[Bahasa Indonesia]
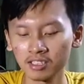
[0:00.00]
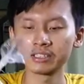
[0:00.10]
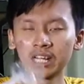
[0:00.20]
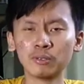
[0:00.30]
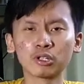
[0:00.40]

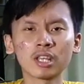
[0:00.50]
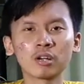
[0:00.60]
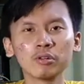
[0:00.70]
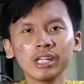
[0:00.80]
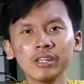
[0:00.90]
Dan menurut
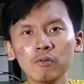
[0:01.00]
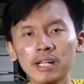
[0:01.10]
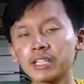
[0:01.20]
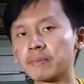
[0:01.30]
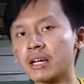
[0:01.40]
aku ini
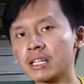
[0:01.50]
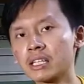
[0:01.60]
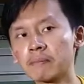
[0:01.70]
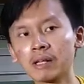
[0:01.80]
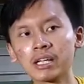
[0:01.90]
wajar banget,
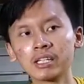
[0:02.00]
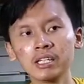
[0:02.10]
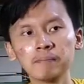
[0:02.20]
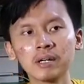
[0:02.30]
apalagi